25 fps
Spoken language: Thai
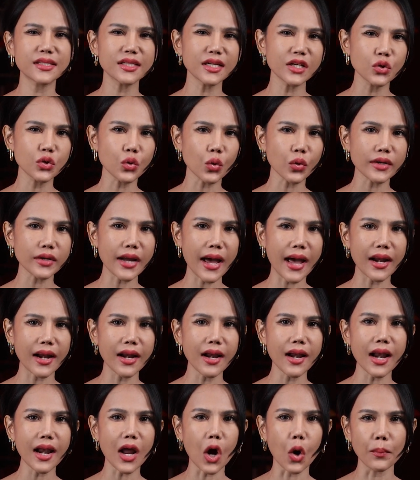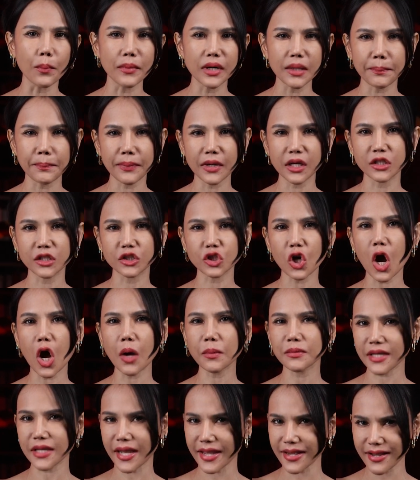ซึ่งยุคนั้นเหล่ามือปืนชอ
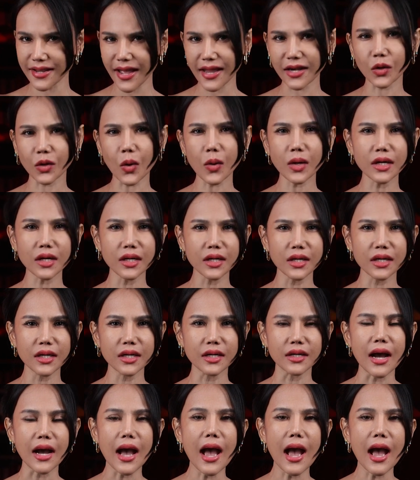บใช้กันก็คือ